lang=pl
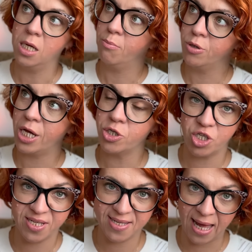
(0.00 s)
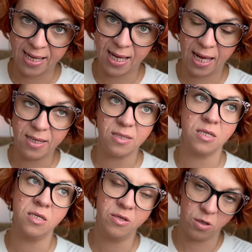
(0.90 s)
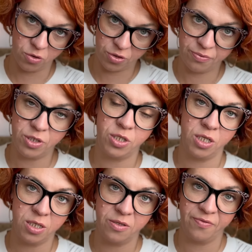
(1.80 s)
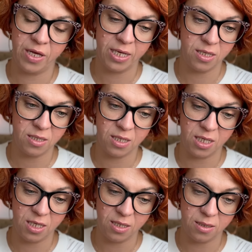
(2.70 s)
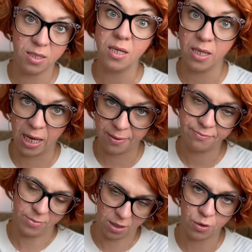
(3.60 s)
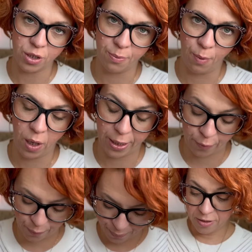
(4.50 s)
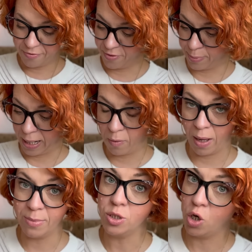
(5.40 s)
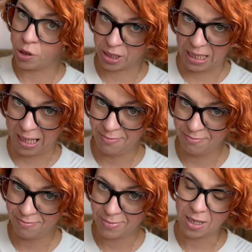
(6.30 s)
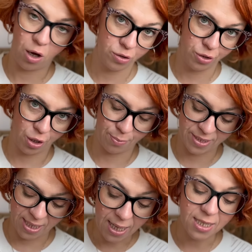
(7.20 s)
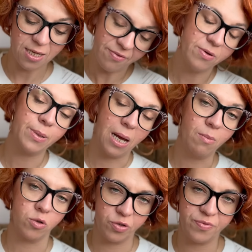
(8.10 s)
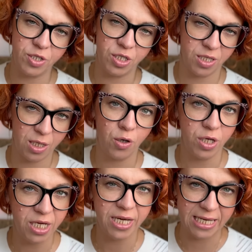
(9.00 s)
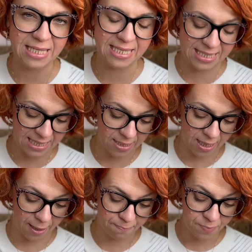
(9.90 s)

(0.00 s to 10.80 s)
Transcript: bodajże Saga i oczywiście dwie nitki Tilia, tego ich moheru. Wybrałam Norda, od Dropsa i wybrałam oczywiście tego ich Kit Silka.